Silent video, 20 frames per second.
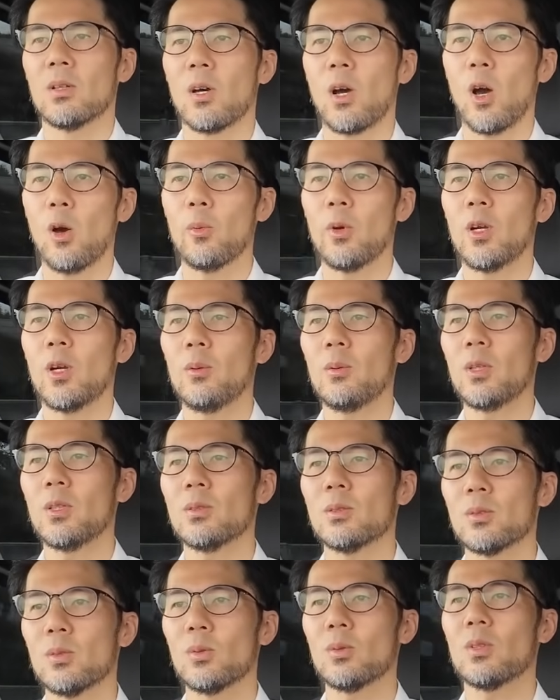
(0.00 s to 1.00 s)

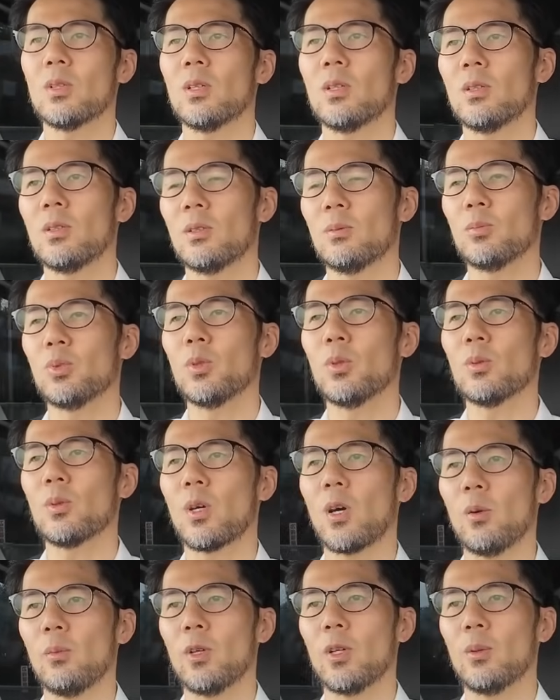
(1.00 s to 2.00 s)
カメラマンそんなプロ
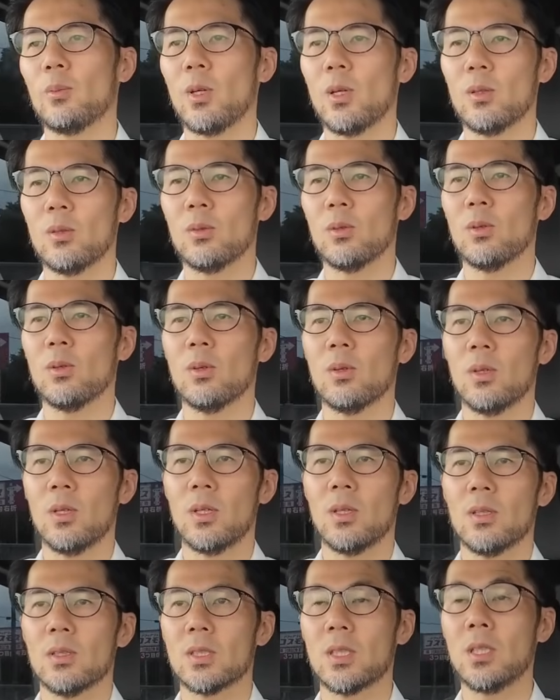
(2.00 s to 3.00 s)
のカメラマンを
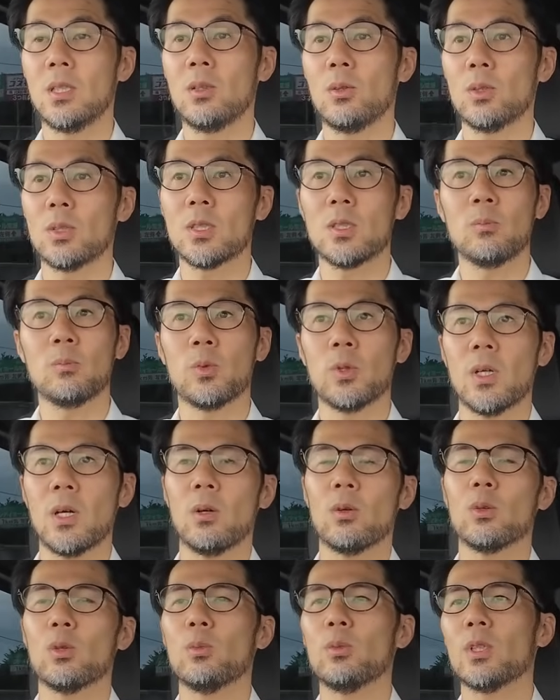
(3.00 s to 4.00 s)
新郎新婦
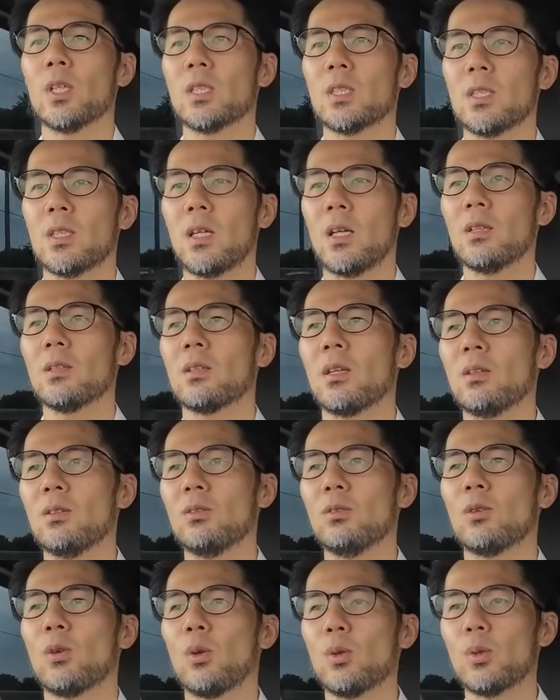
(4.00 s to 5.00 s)
がお友達だって
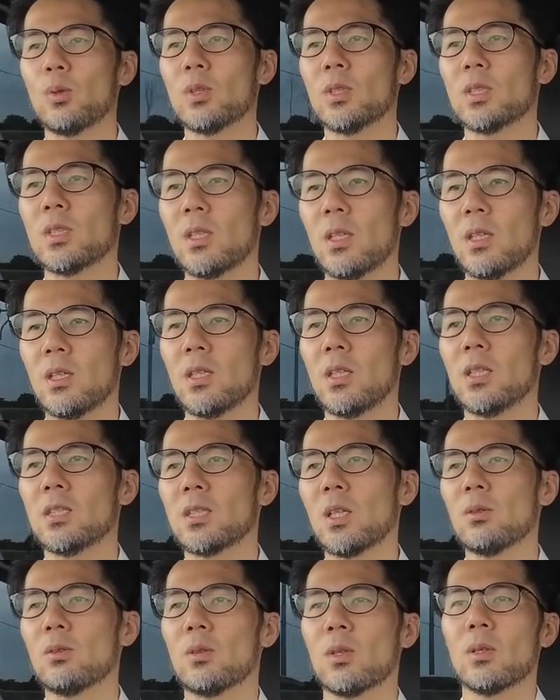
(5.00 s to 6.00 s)
いうことにして入れ
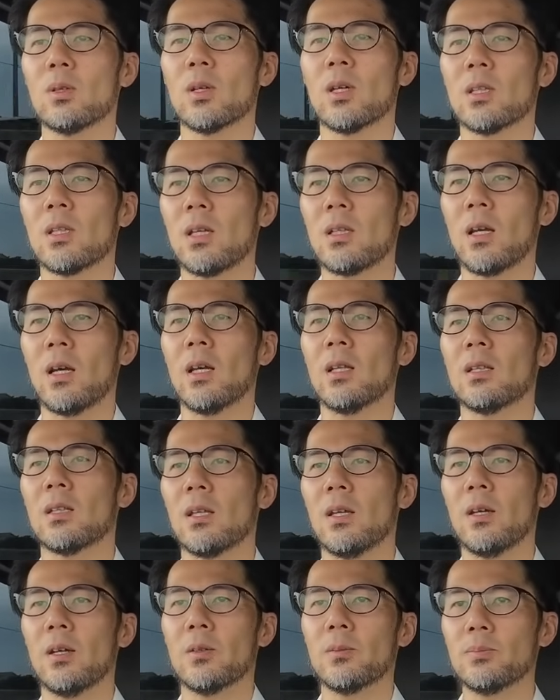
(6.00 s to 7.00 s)
ちゃうっていうのが多々
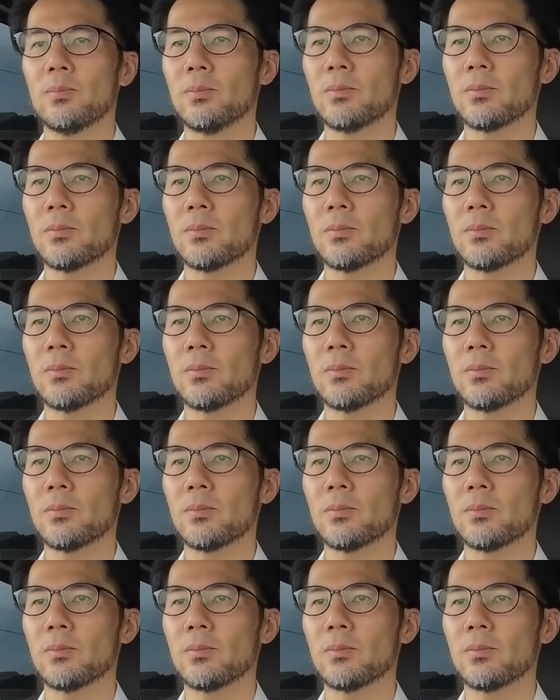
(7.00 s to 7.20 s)
あって